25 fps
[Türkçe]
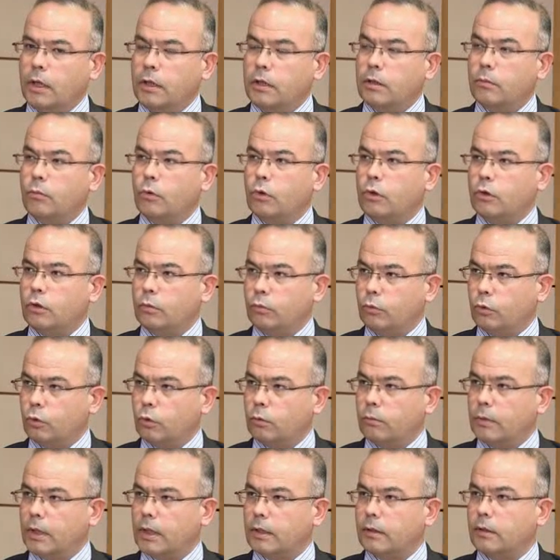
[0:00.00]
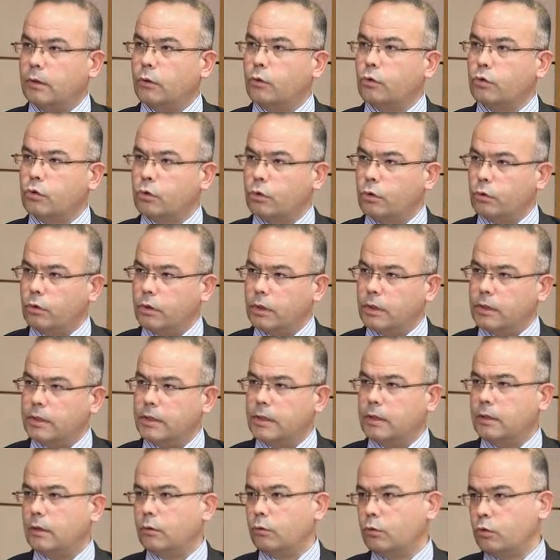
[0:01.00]
eğitim öğretim kurumlarında usta
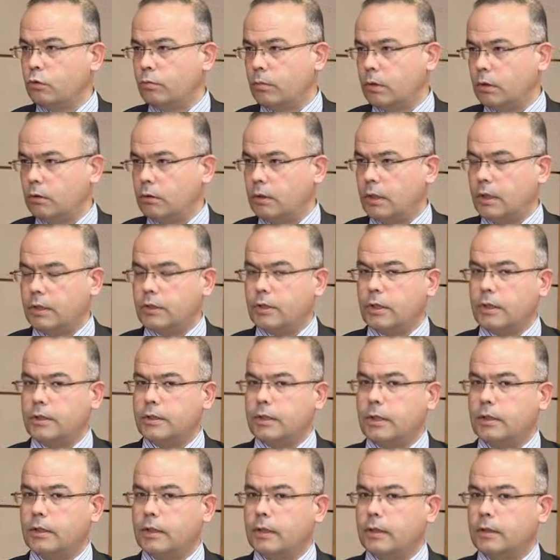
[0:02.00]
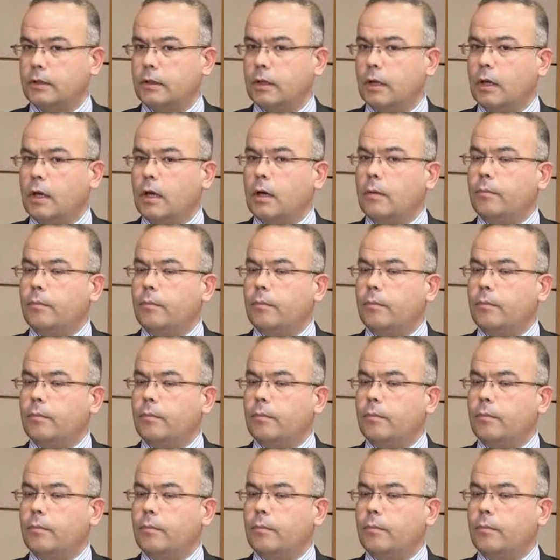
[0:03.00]
öğretici ya da uzman olarak çalışanların